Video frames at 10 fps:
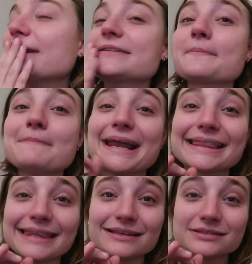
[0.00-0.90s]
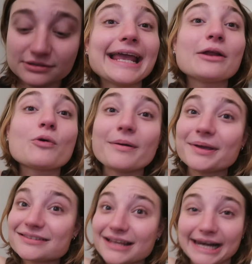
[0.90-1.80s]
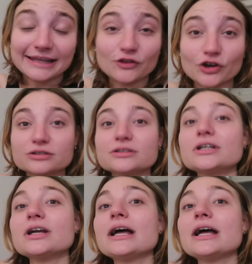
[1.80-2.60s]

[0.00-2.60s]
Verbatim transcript: Hoy es martes, el jueves rindo.